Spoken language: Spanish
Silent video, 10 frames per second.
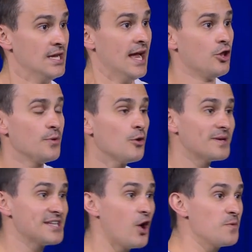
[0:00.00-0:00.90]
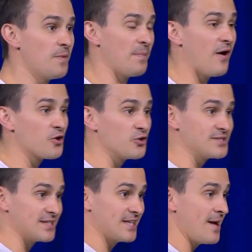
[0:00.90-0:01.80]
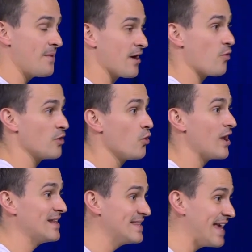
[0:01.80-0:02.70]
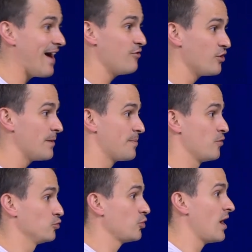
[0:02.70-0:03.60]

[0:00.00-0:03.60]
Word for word: El domingo pasado mi papá abordó este tema cuando el diablo le preguntó